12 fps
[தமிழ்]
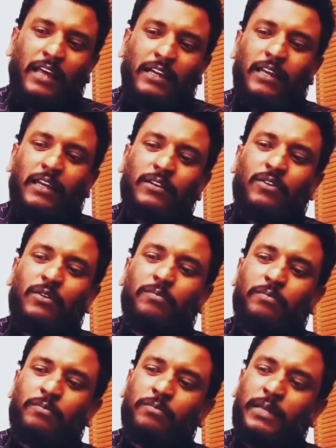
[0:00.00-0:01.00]
யார் யாருக்கோ
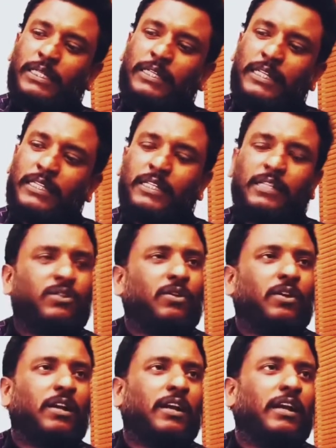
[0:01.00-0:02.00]

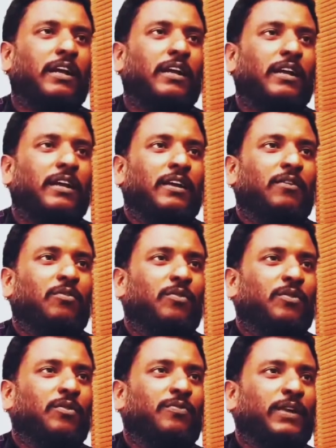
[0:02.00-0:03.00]
பெஸ்டீஸுன்னு சொல்கிற
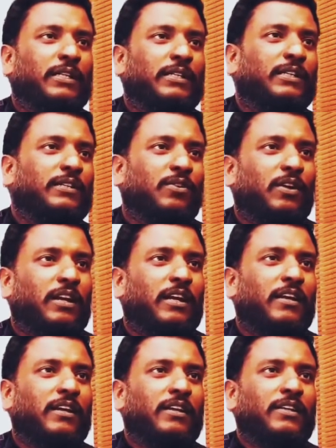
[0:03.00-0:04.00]
உன் ஃப்ரெண்ட்ஸுன்னு
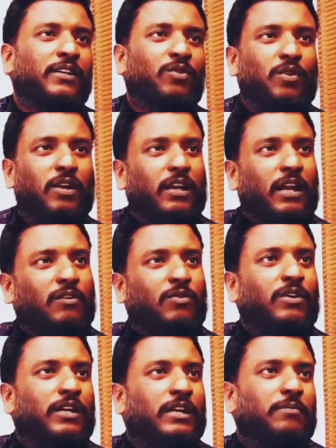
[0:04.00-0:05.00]
சொல்கிற
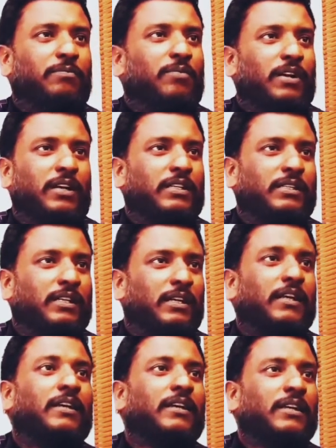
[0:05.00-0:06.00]
இவங்களுக்கெல்லாம் கொடுக்குற
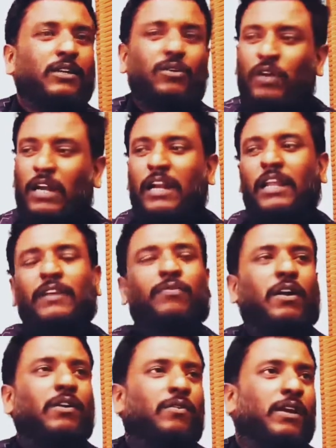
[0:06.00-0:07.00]
இம்பார்ட்டன்ஸு இவங்கெல்லாம்
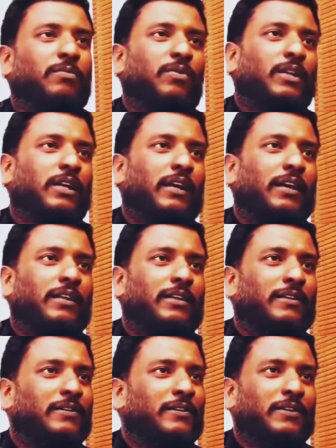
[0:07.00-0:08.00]
லைஃப் லாங் வரப்போகிறது
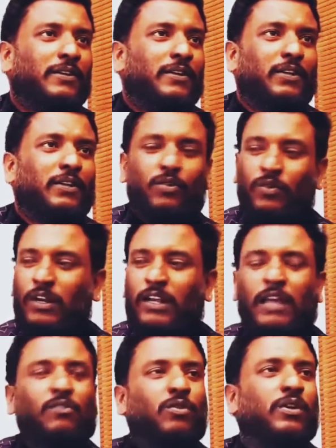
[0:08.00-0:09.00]
கிடையாது
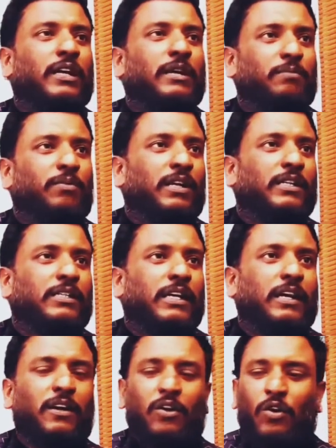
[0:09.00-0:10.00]
இவங்களுக்கெல்லாம் கொடுக்குற
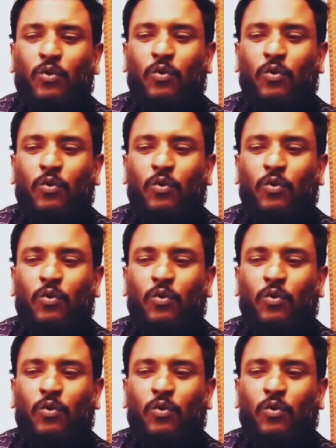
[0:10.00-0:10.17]
இம்பார்ட்டன்ஸை